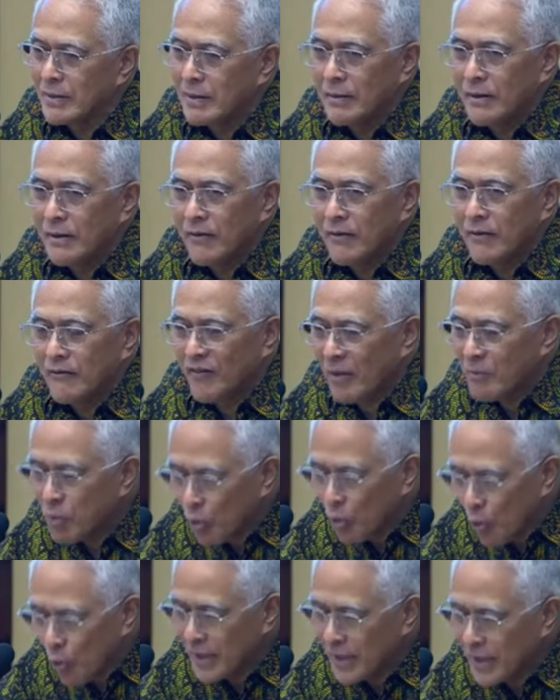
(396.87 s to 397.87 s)

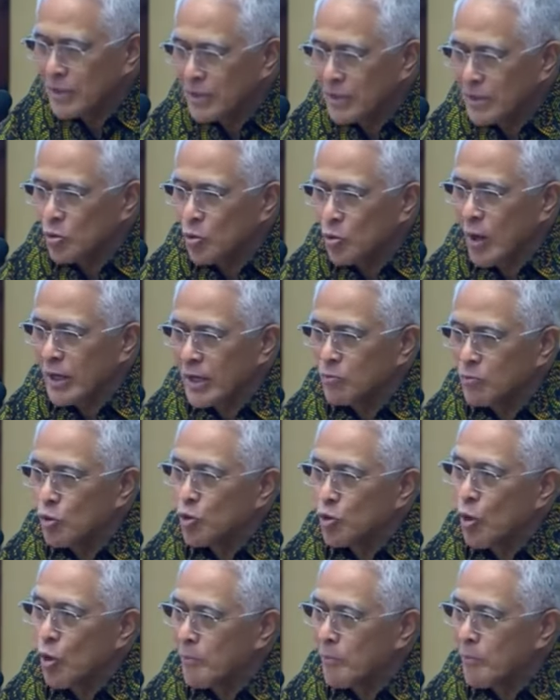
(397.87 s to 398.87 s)
Februari
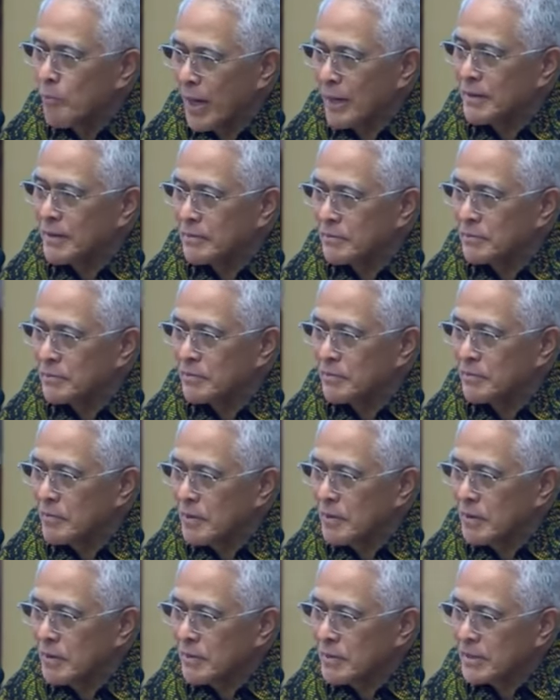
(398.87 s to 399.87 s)

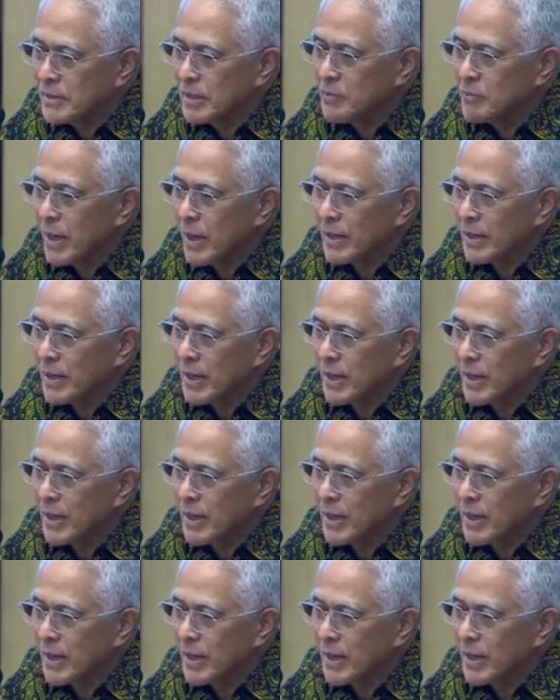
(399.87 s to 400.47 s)
2024 di mana